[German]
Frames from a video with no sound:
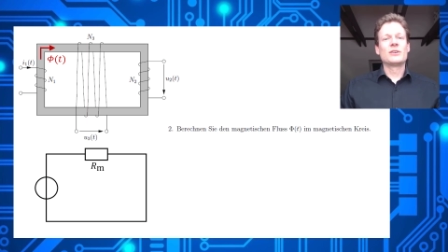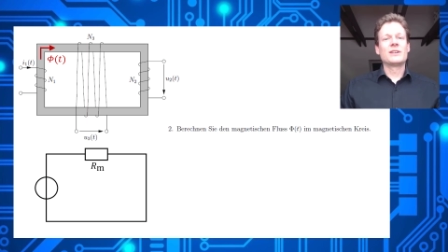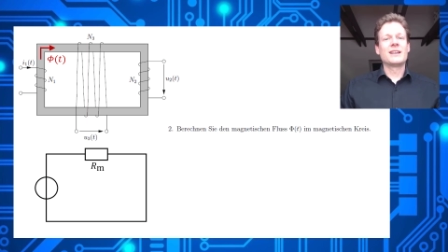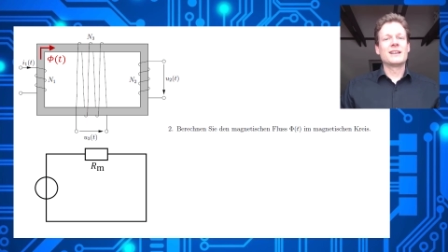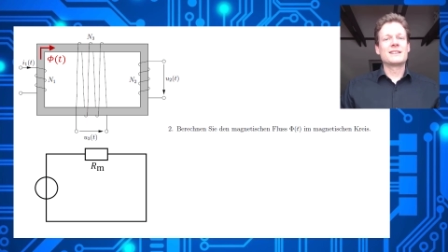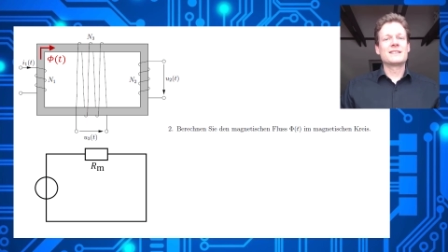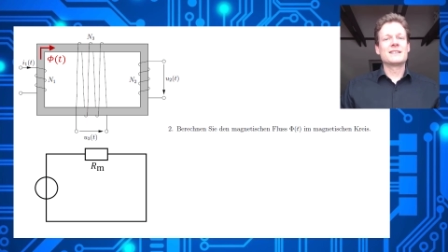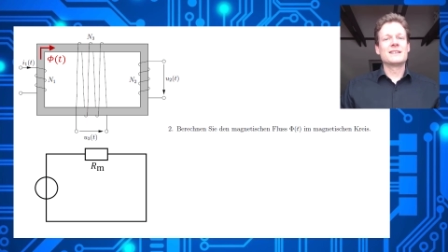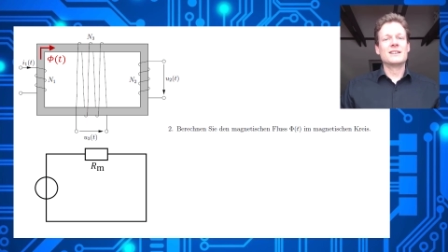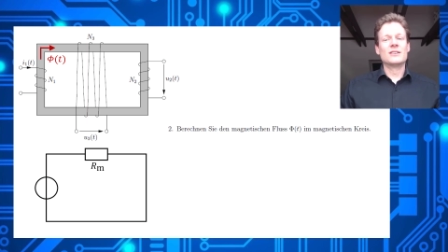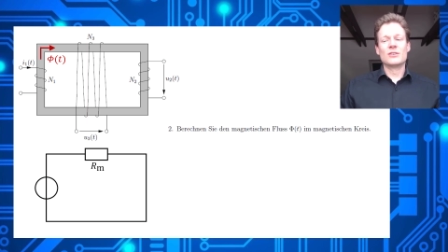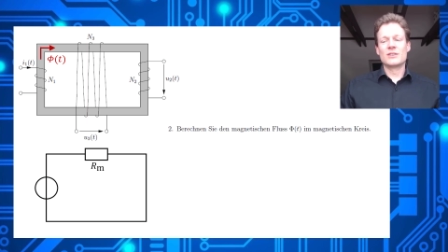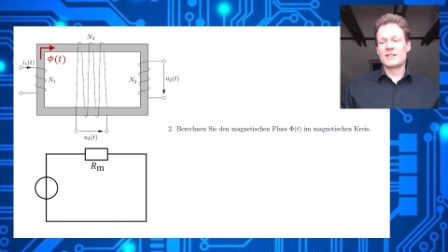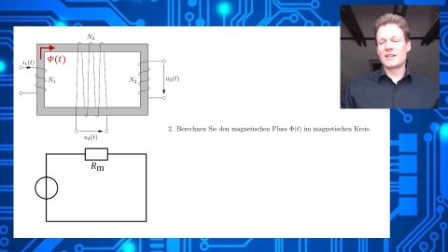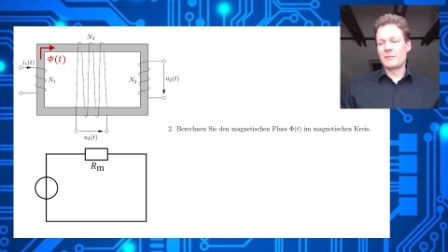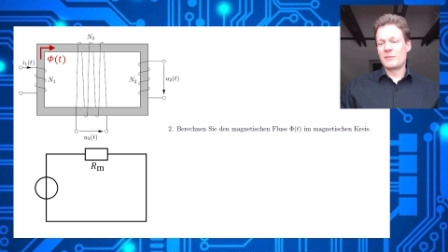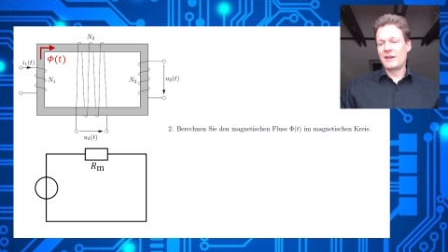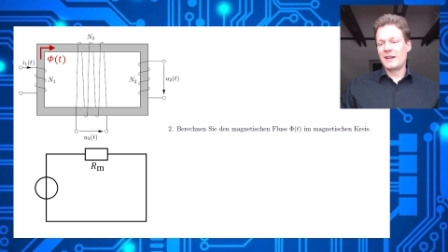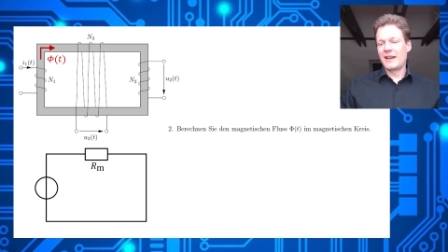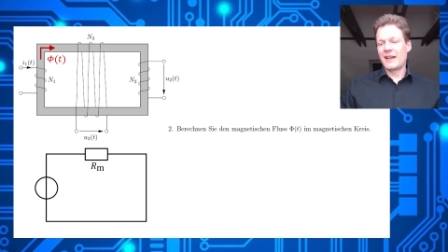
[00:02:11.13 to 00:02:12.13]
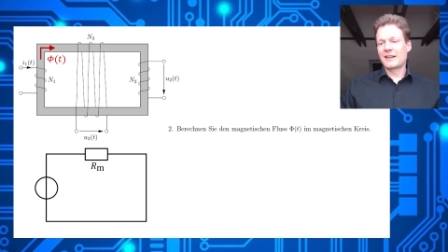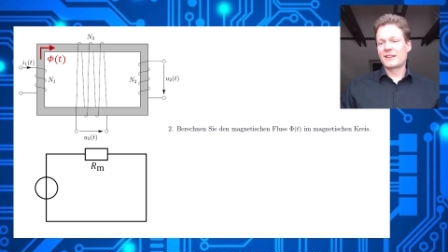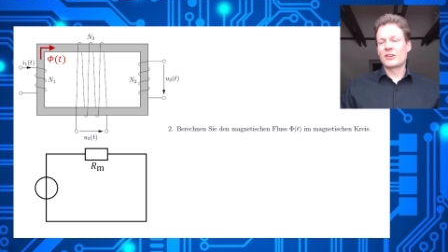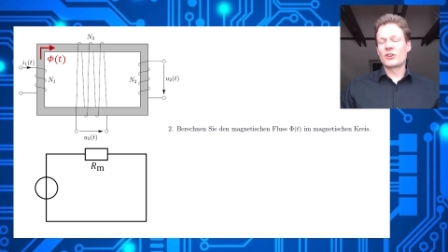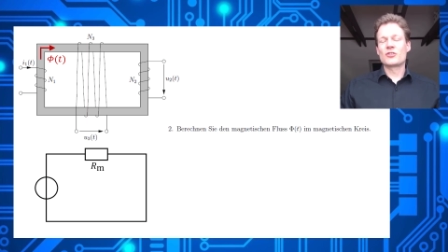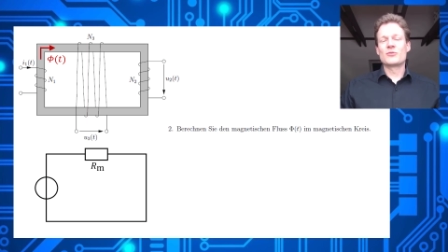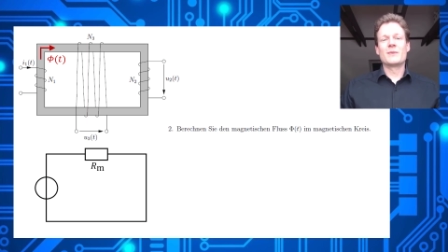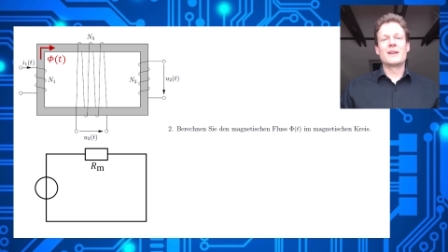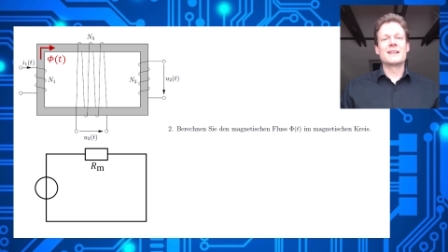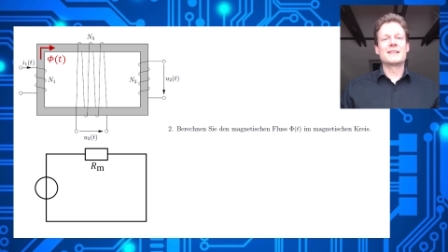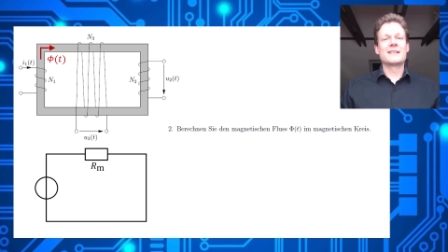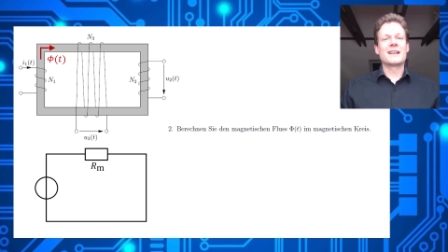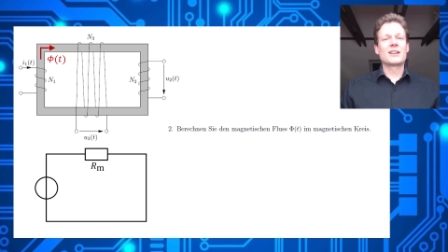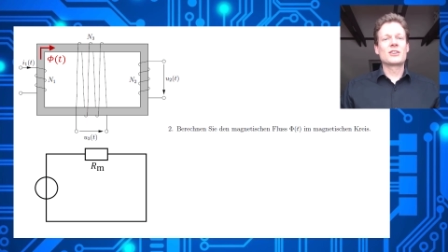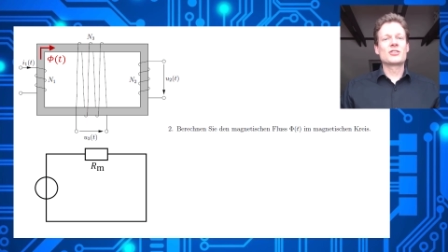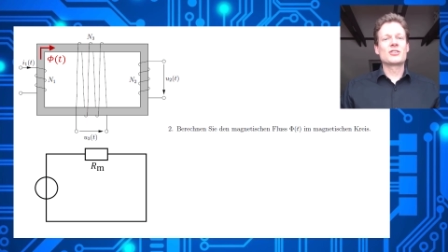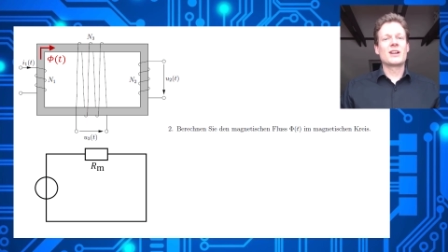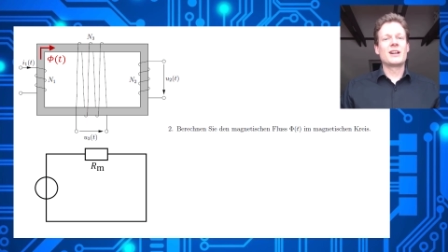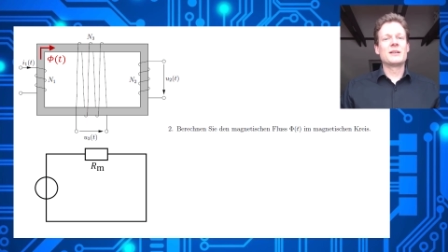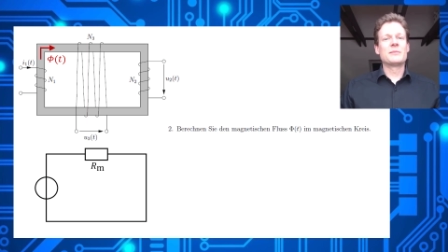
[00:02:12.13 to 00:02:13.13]
jetzt in unserem elektrischen
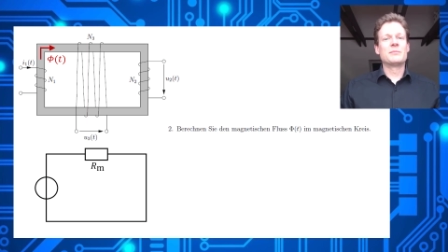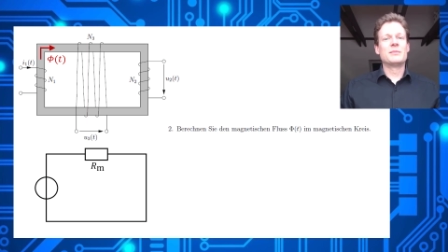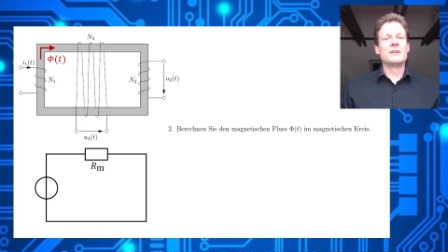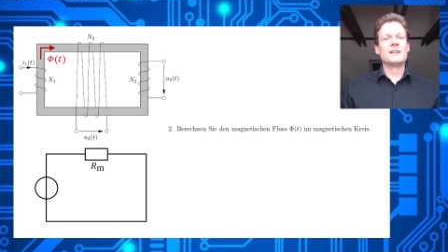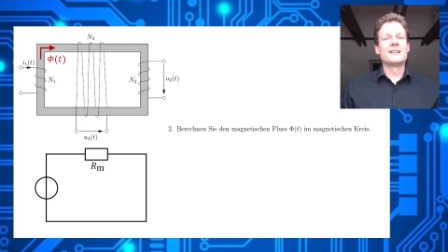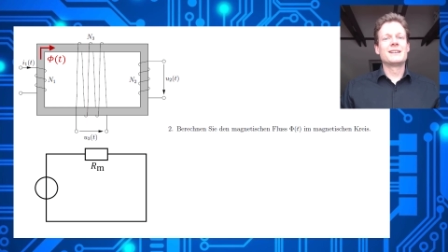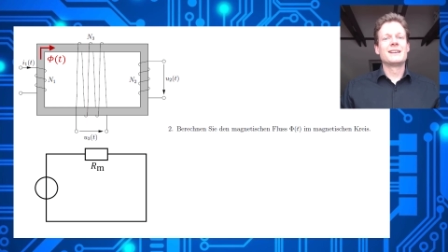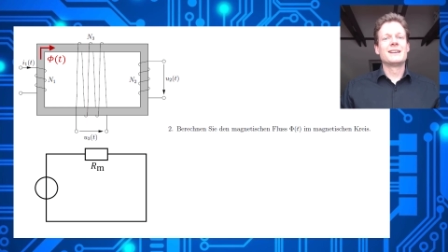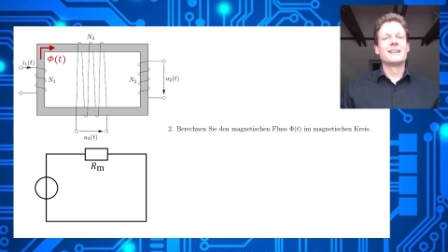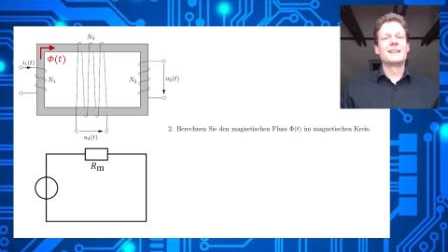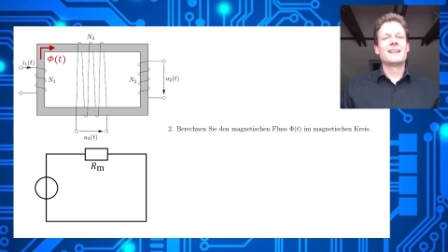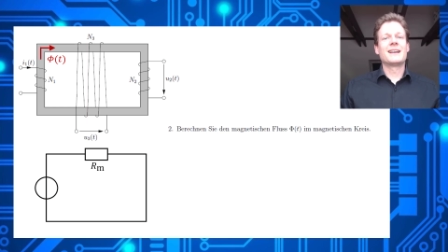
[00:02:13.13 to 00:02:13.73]
Ersatzschaltbild,